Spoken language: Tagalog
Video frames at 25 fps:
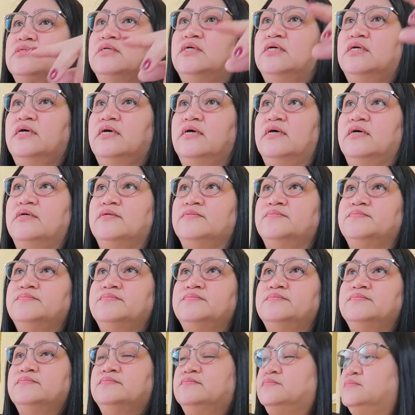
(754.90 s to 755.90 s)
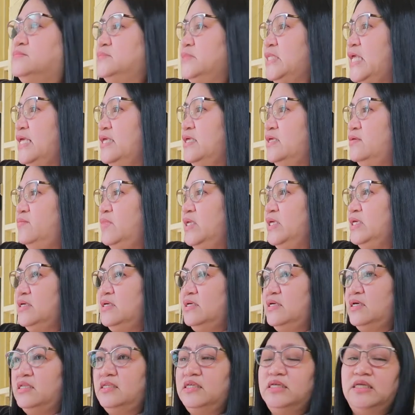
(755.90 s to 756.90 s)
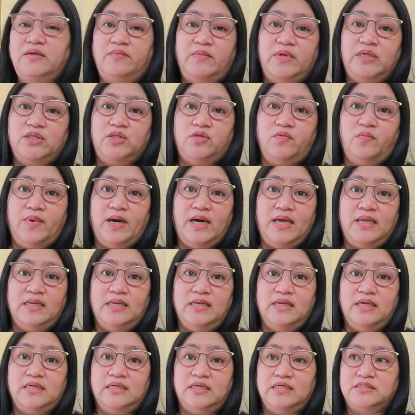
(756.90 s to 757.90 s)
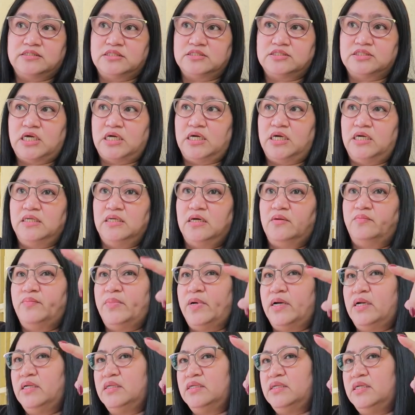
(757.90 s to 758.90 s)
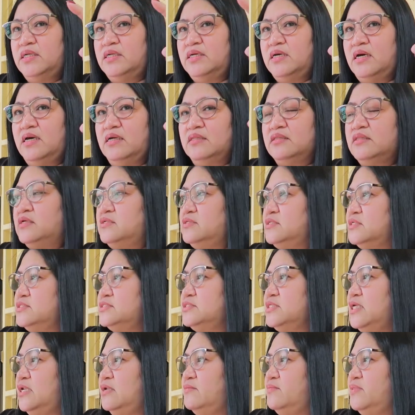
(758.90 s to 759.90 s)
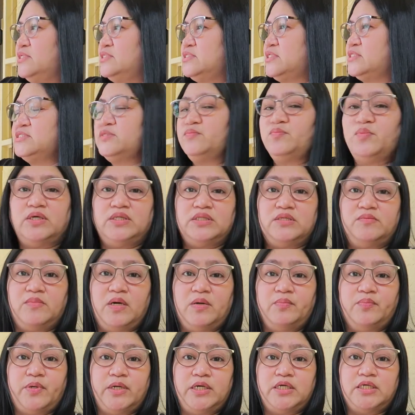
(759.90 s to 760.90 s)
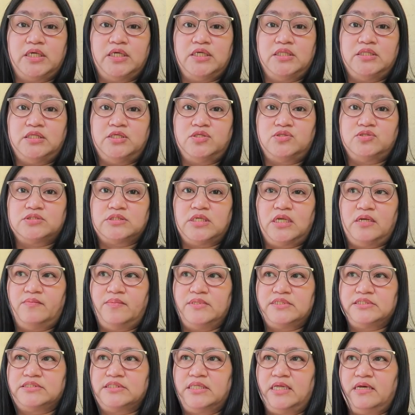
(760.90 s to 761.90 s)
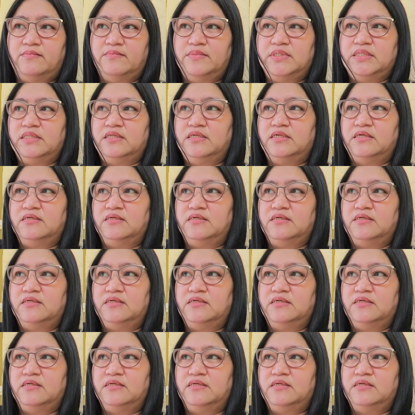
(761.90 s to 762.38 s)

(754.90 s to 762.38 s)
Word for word: Kaya, tahimik. Kanina may dumaan lang na sasakyan, nag-parking ata dyan sa labas. Kasi pwede mag-parking dito sa labas namin.